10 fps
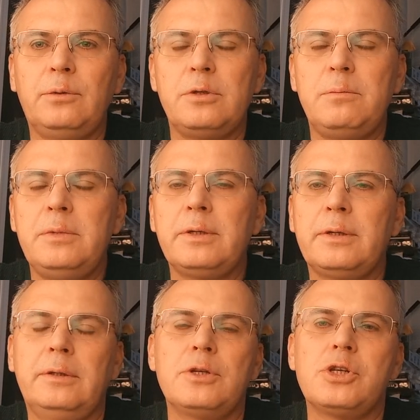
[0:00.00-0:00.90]
То есть
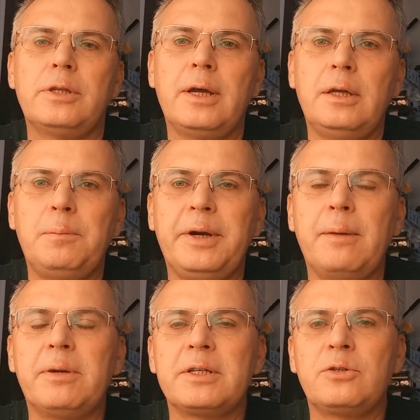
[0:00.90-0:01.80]
мир начинает
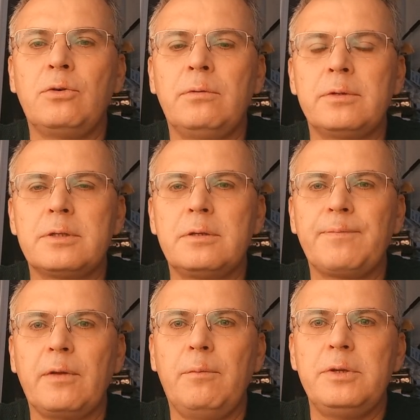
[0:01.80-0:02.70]
преобразовываться
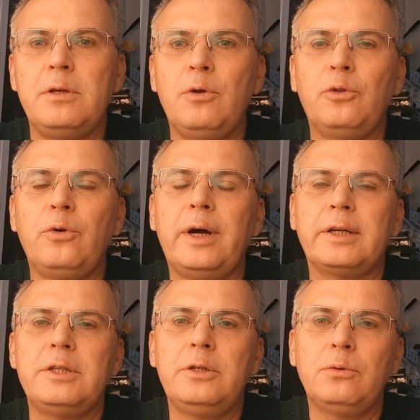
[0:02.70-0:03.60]
в определенную
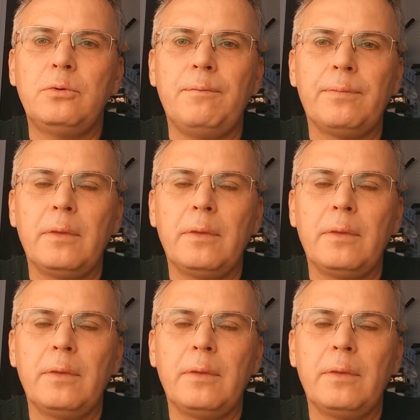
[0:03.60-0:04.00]
картинку,